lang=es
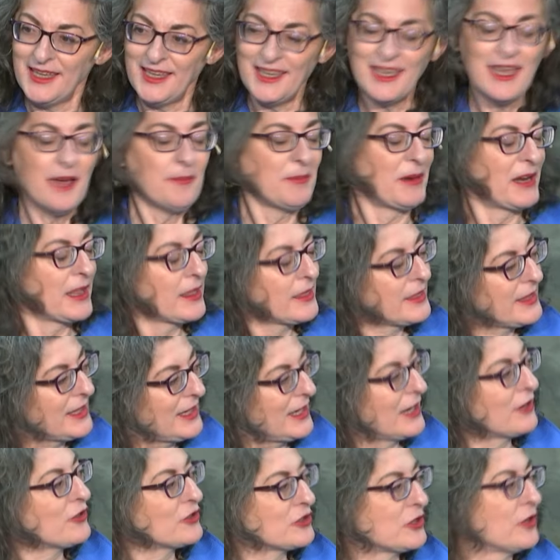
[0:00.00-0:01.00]
Y
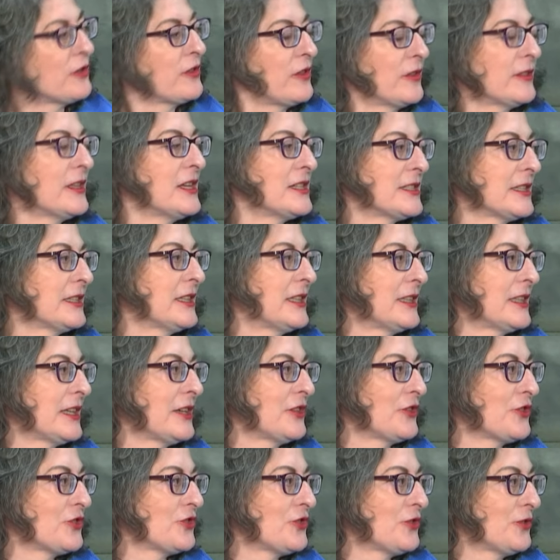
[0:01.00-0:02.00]
aparece la Constitución del
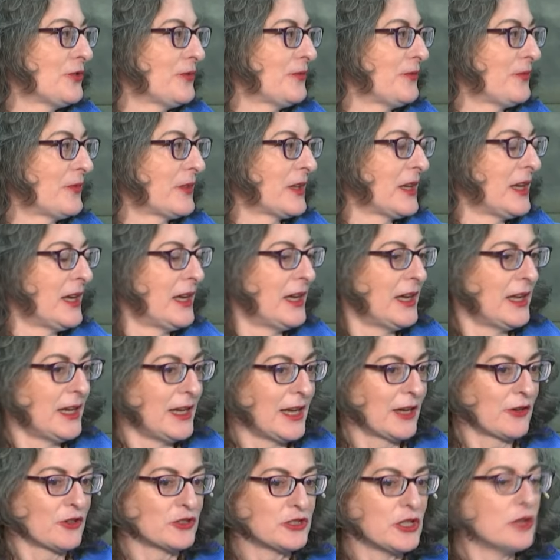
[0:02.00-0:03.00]
78,
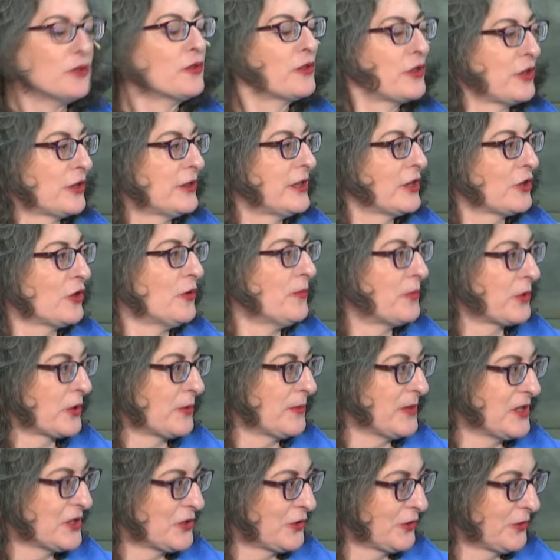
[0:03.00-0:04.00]
la Constitución de
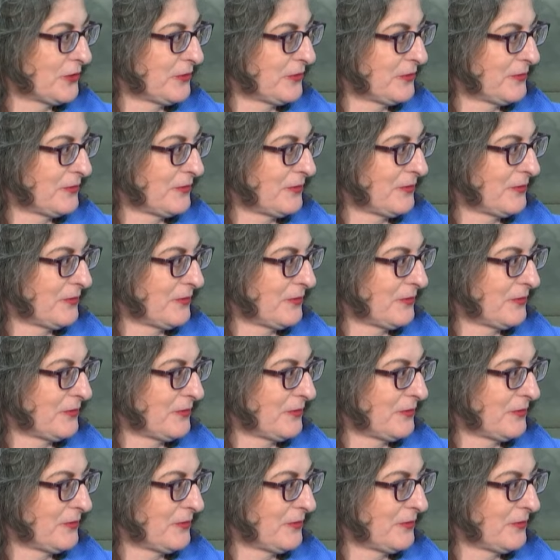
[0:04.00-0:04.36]
compromiso,